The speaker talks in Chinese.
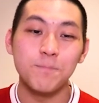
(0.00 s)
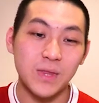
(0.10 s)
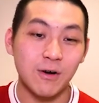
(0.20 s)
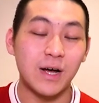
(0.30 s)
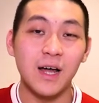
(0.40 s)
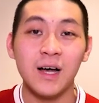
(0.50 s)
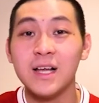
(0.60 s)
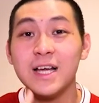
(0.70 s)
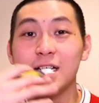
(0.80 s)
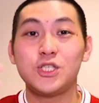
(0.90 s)
当然了，
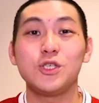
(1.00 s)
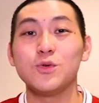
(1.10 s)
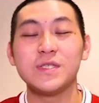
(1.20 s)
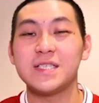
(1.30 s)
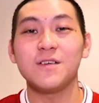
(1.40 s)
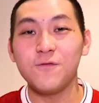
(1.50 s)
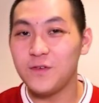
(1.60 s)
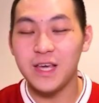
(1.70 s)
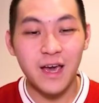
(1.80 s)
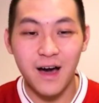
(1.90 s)
救星
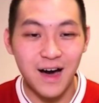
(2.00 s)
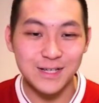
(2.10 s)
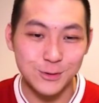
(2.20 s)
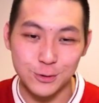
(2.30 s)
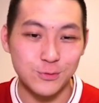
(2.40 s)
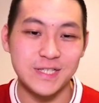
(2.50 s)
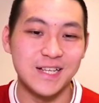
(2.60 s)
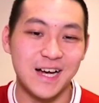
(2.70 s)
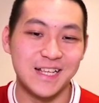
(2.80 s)
VAR 就出现了。